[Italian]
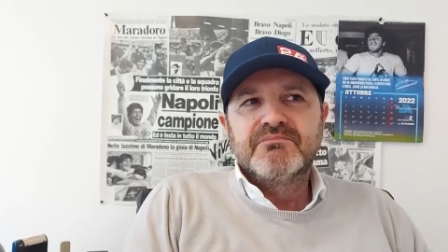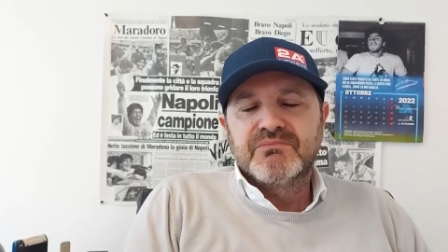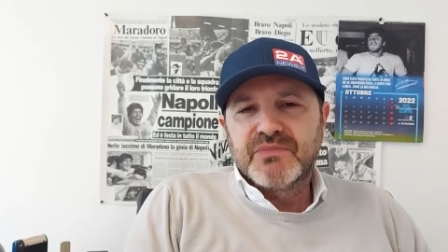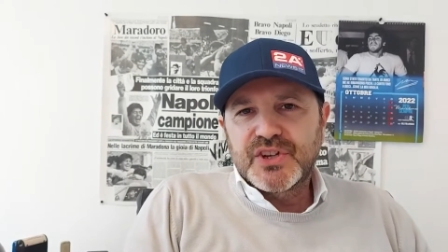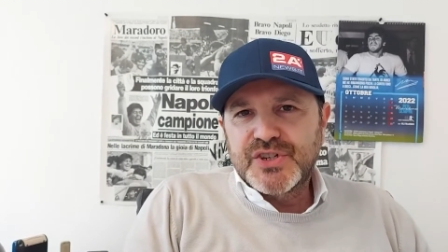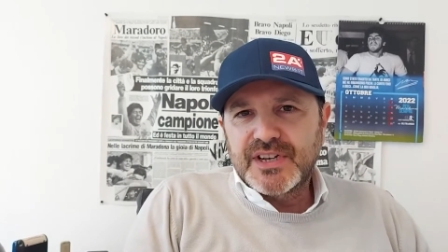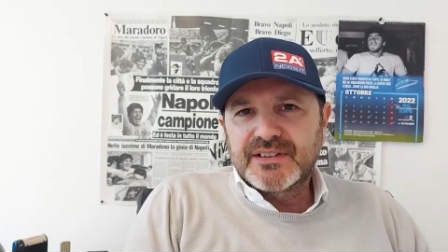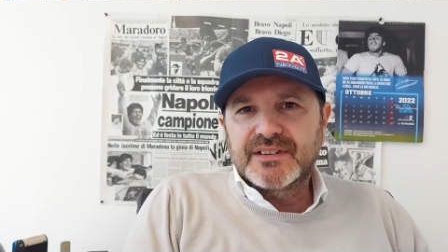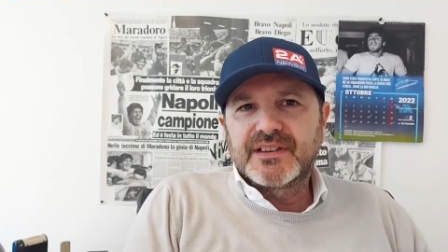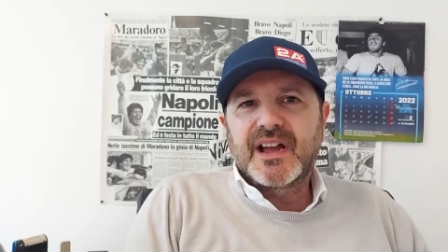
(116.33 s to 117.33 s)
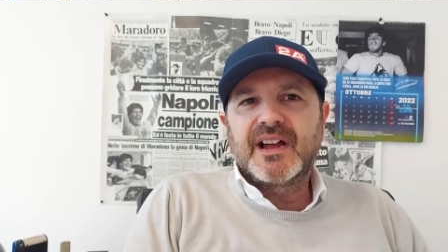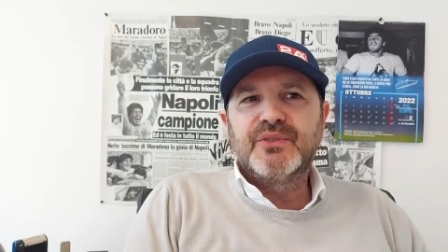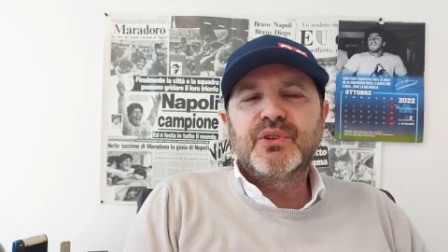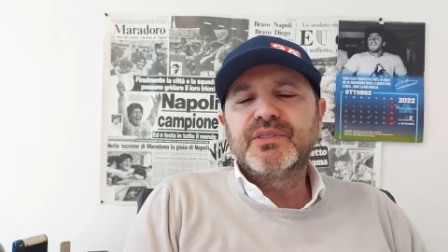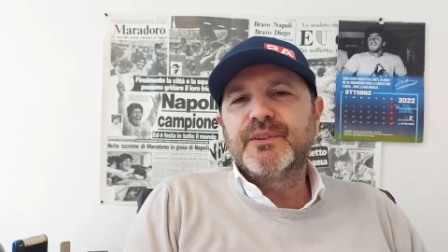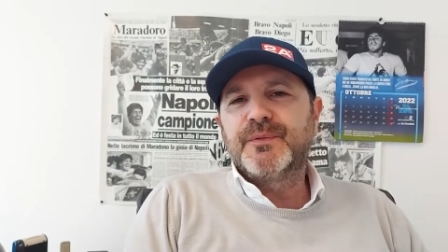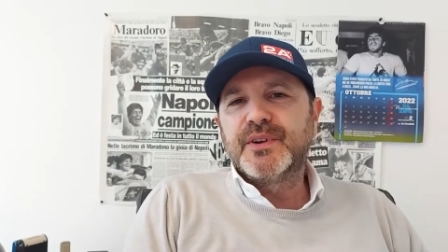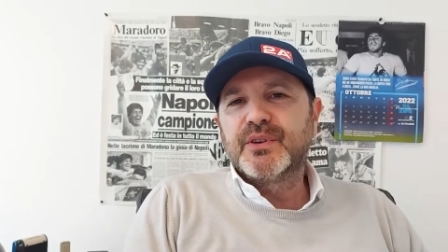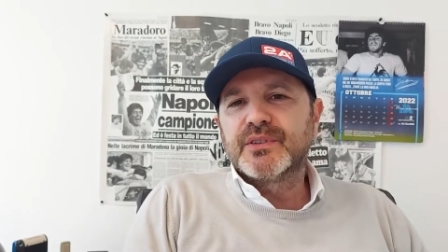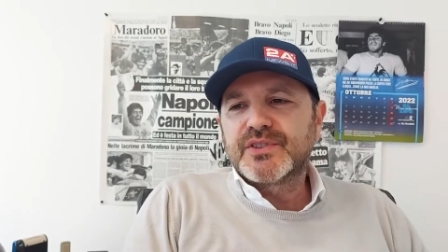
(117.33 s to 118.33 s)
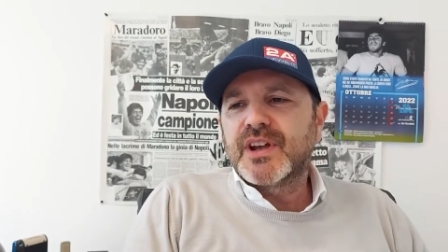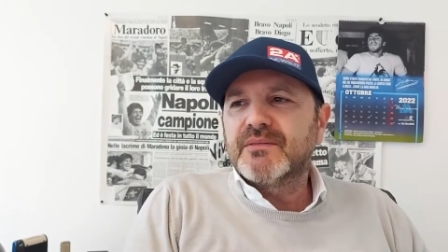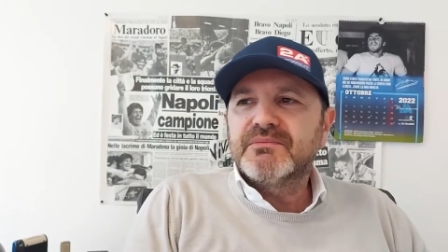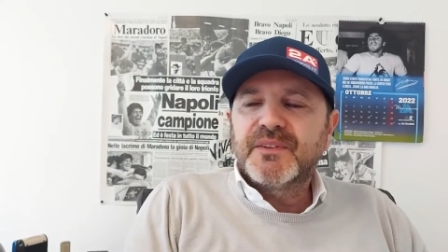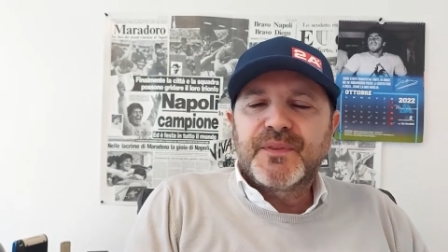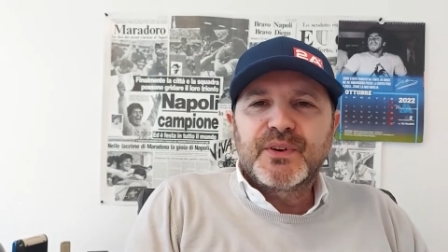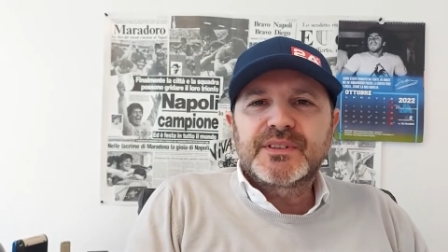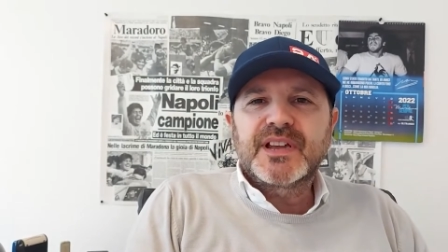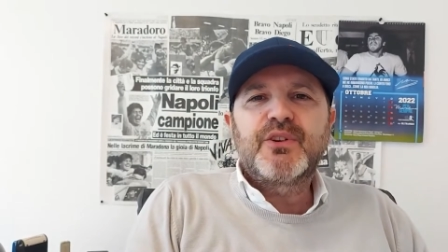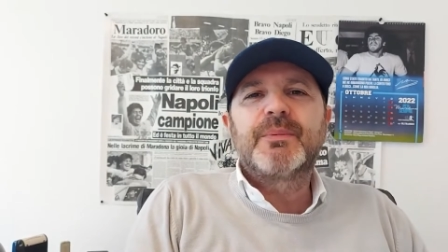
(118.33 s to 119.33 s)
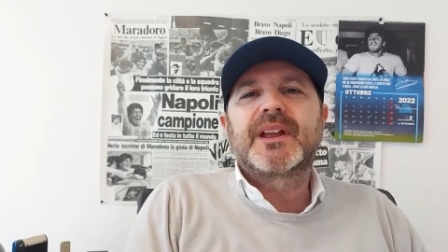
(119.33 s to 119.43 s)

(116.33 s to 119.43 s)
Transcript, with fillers: una certa non difficoltà, cioè difficoltà no,